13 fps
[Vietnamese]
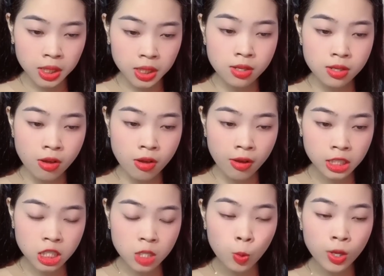Thương
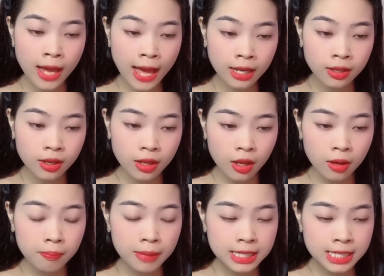người chỉ muốn ăn
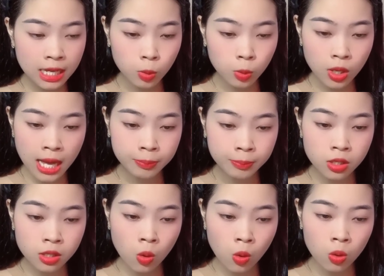mà chẳng muốn làm
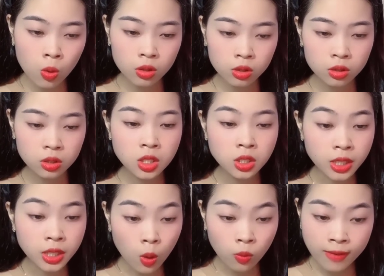như cô.
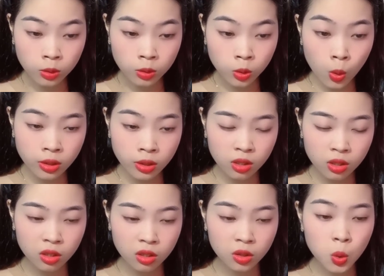Đừng động vào tôi,
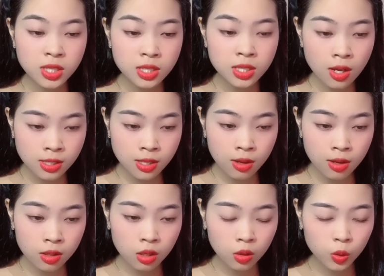tôi sợ
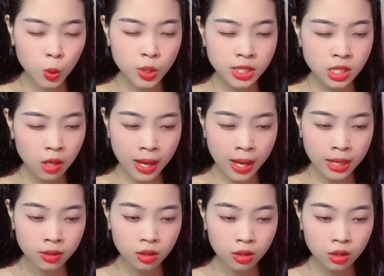dơ, tôi sợ
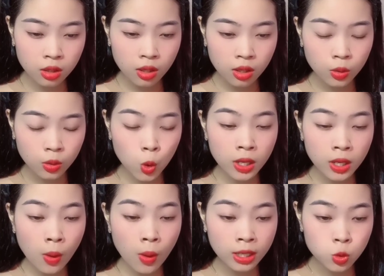bẩn, Cô
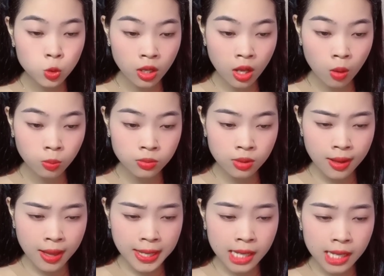biết loài chuột cống,
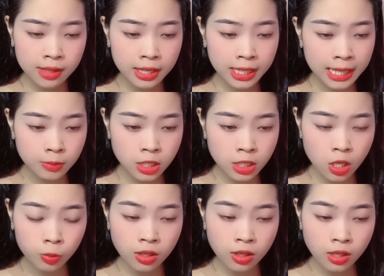cả người tắm
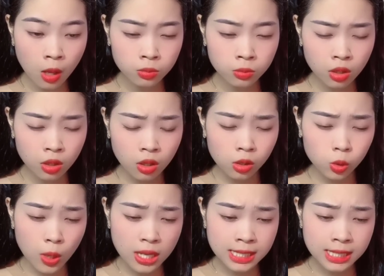trong nước cống,
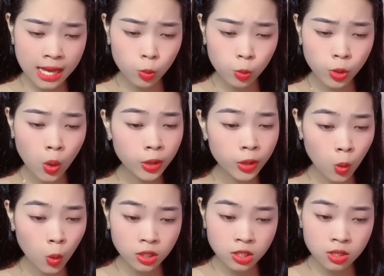tỏa ra mùi hôi
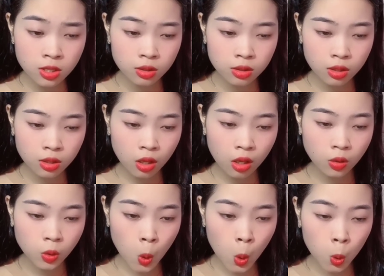thối chứ.
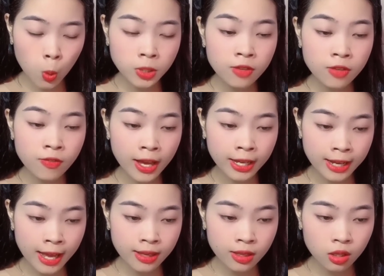Cô cũng như vậy
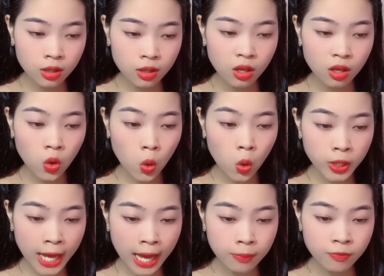đấy,
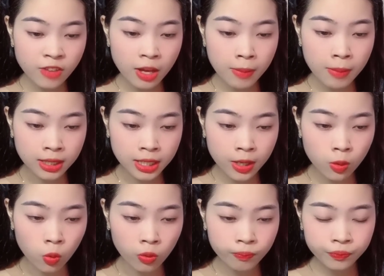hôi hám và bẩn
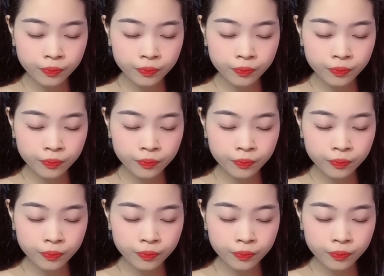thỉu.